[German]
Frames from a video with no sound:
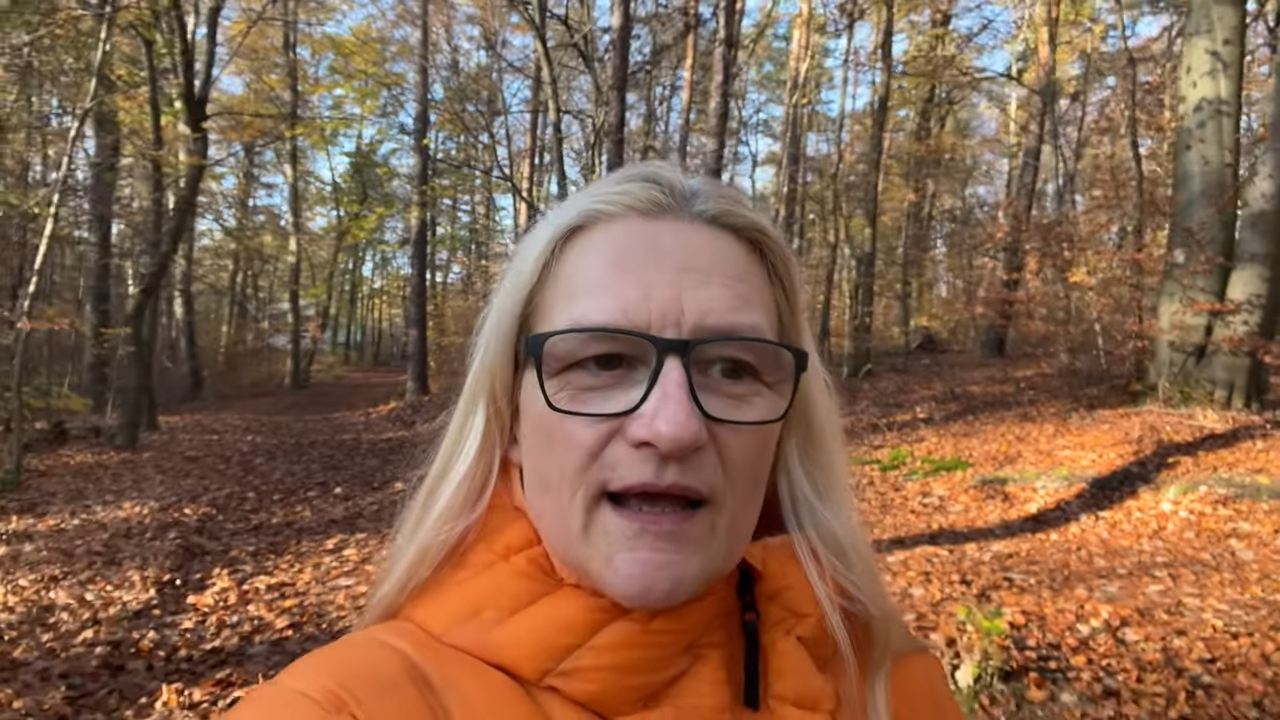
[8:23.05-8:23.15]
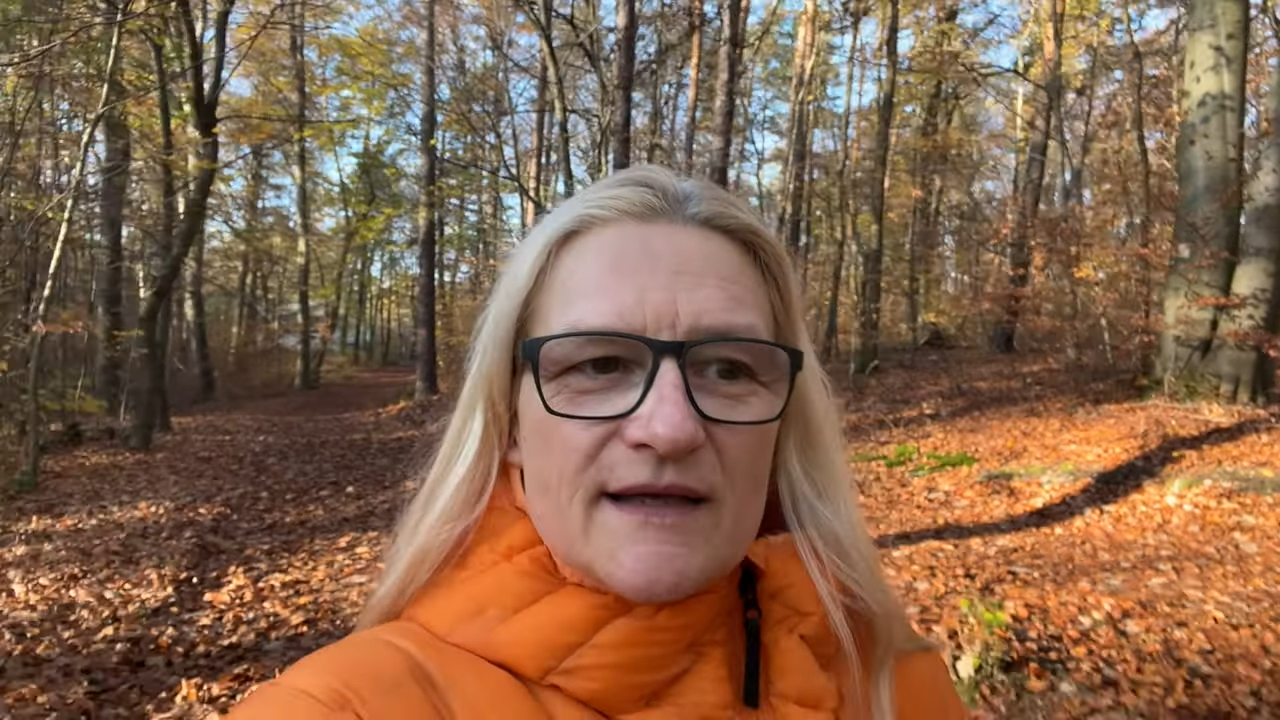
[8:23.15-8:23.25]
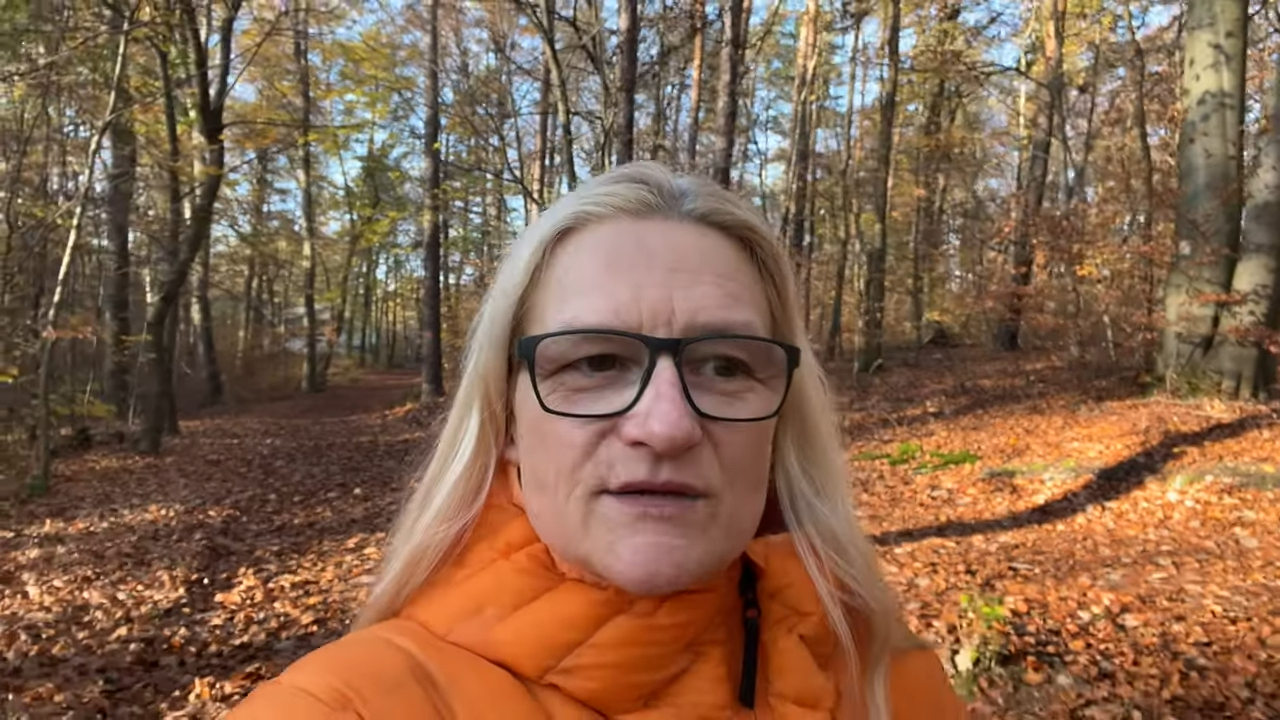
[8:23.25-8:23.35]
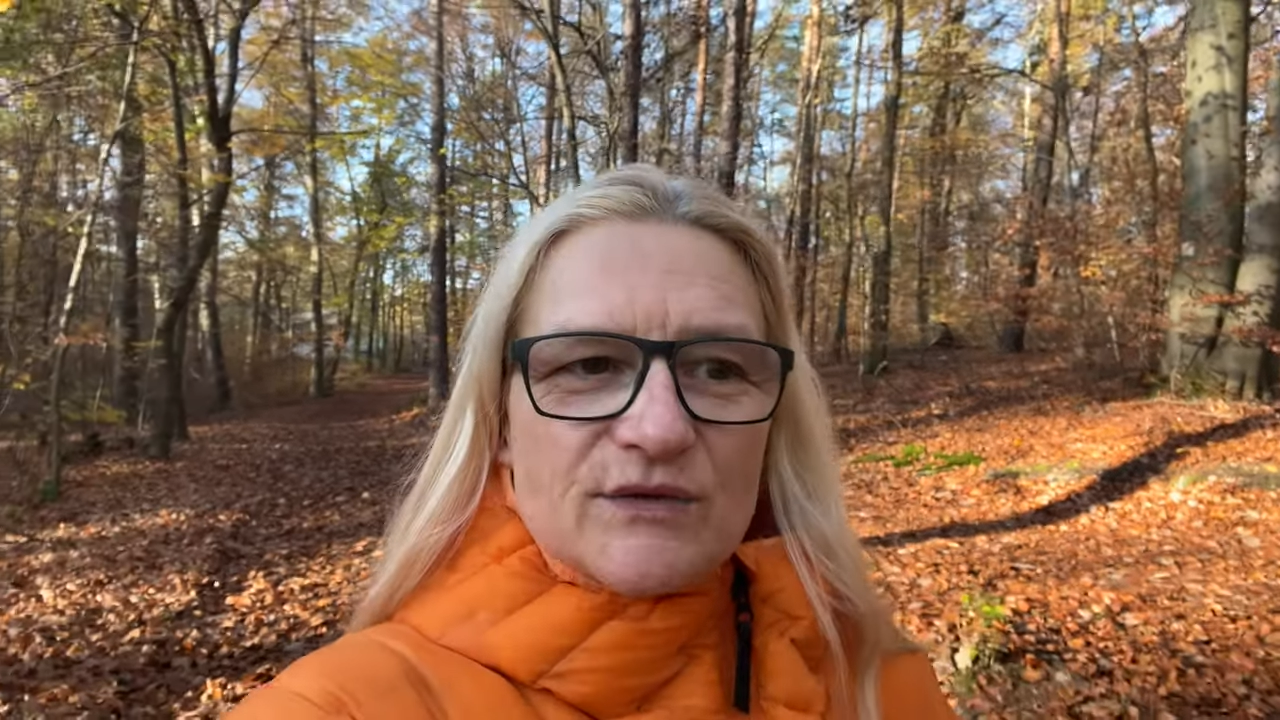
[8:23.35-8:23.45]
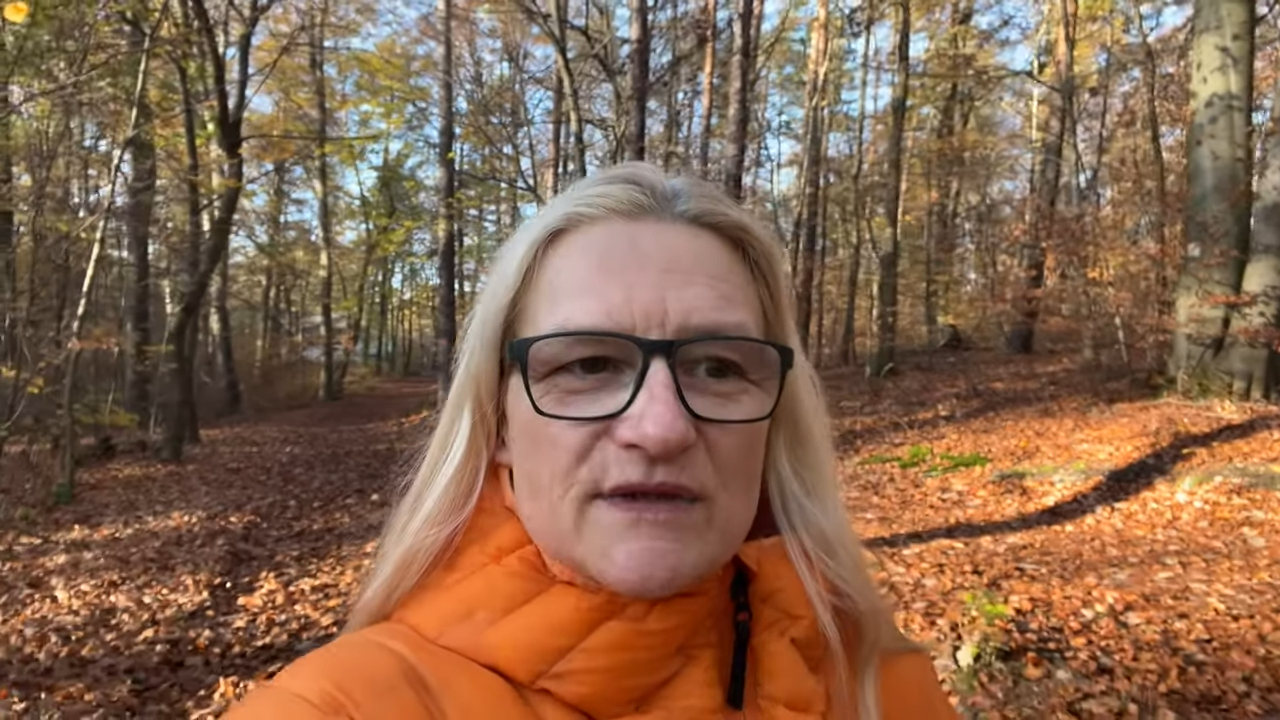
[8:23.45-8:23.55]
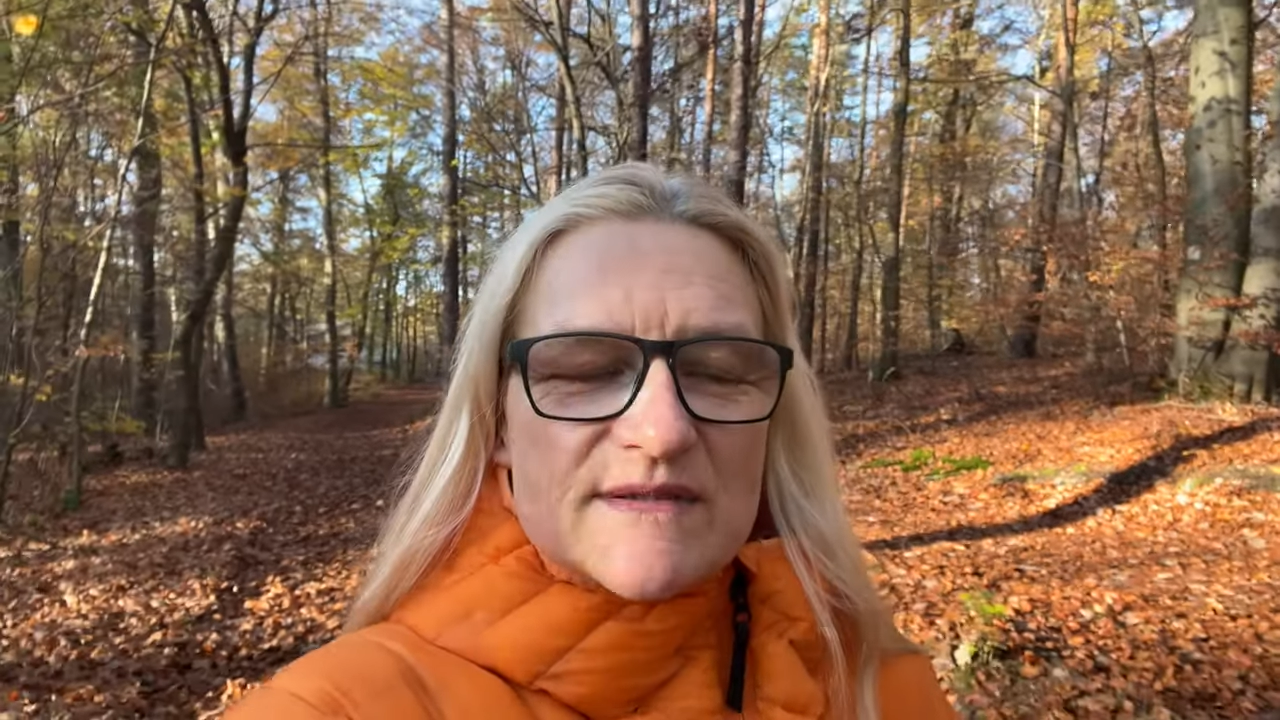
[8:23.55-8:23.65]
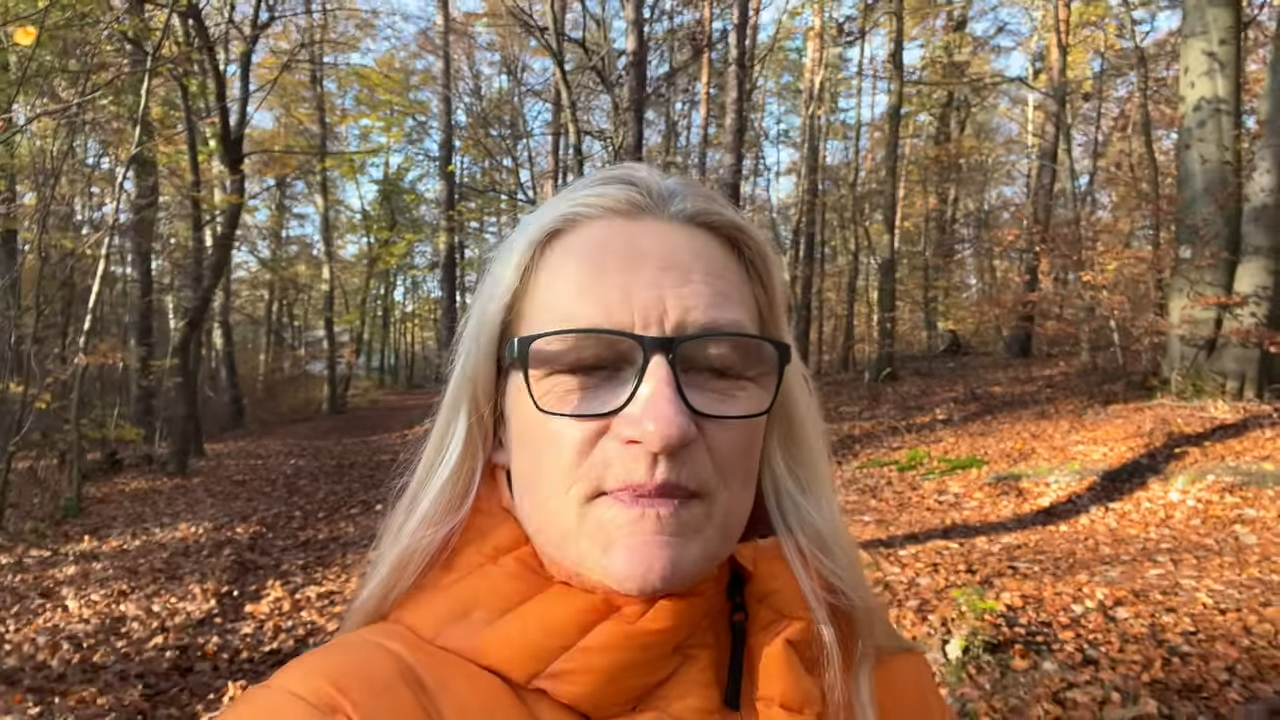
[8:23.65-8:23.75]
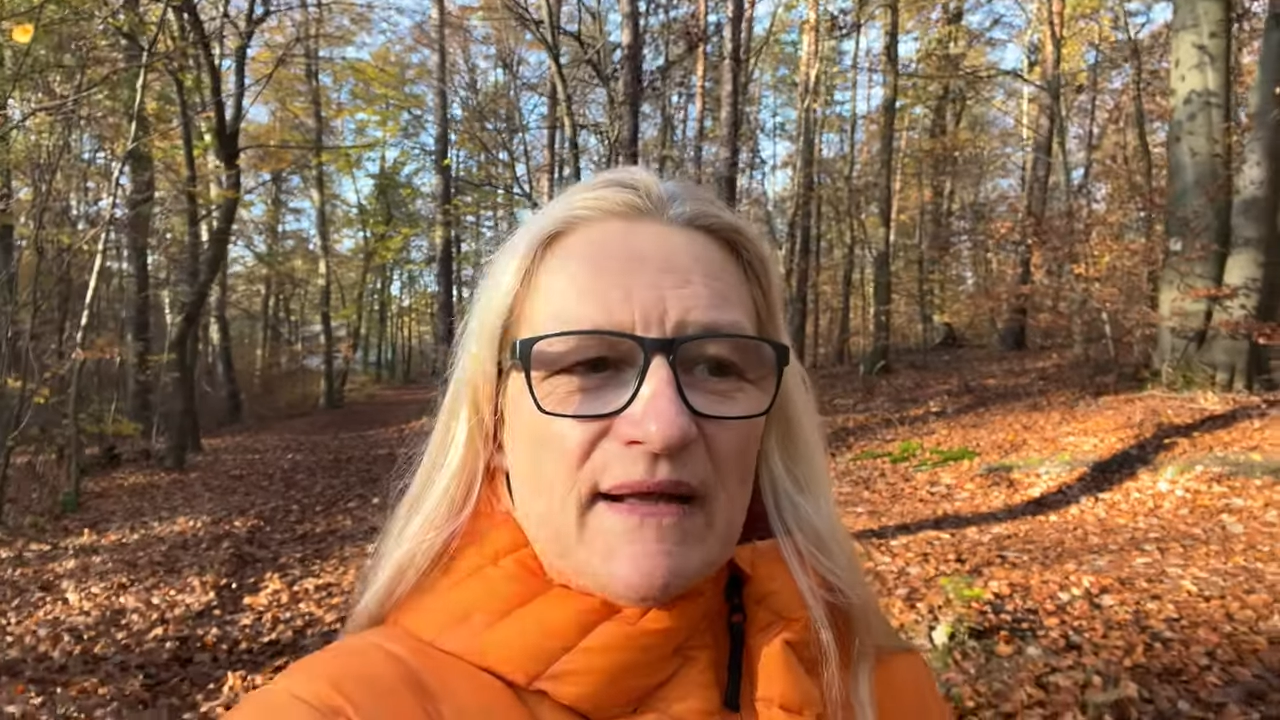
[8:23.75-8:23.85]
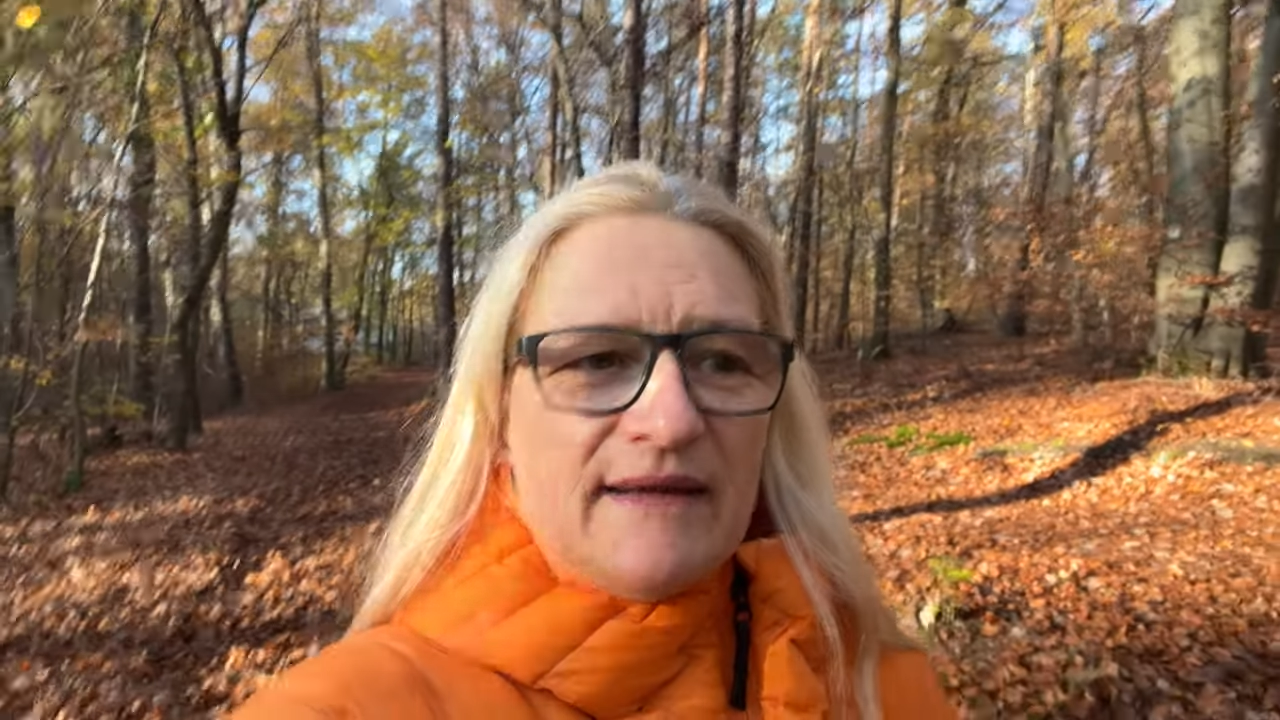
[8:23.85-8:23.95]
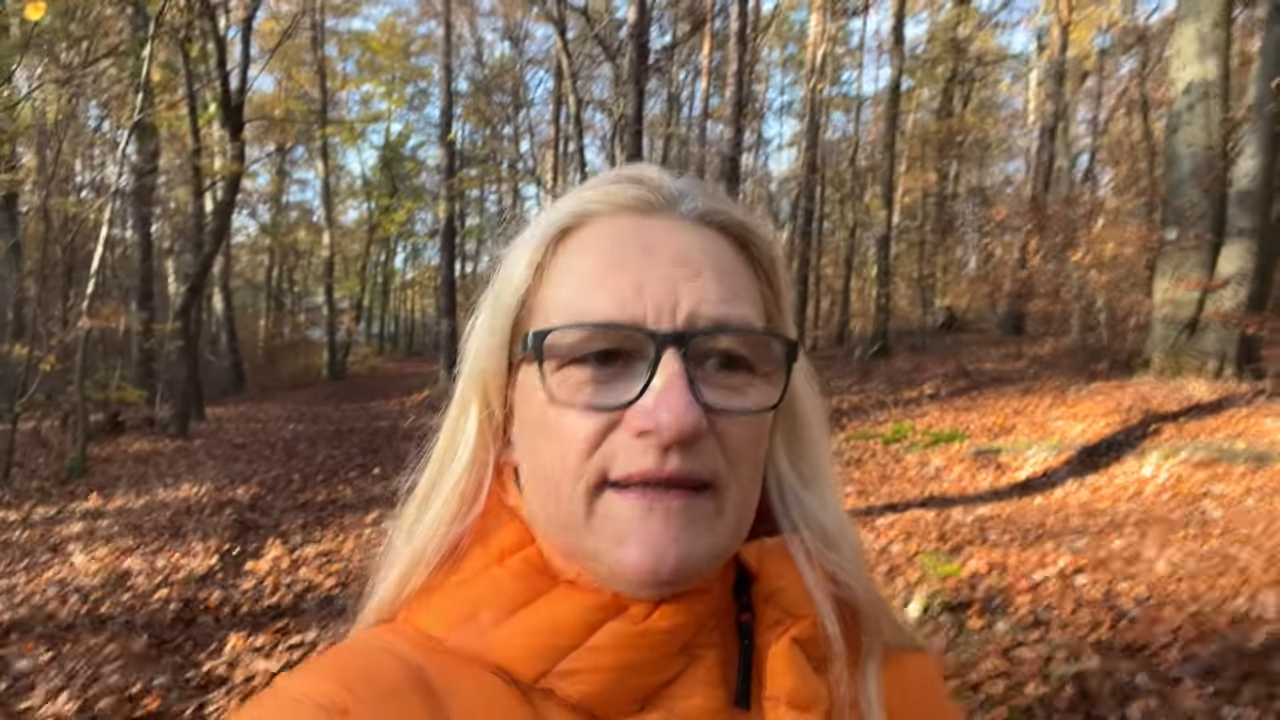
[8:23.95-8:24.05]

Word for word: So ist man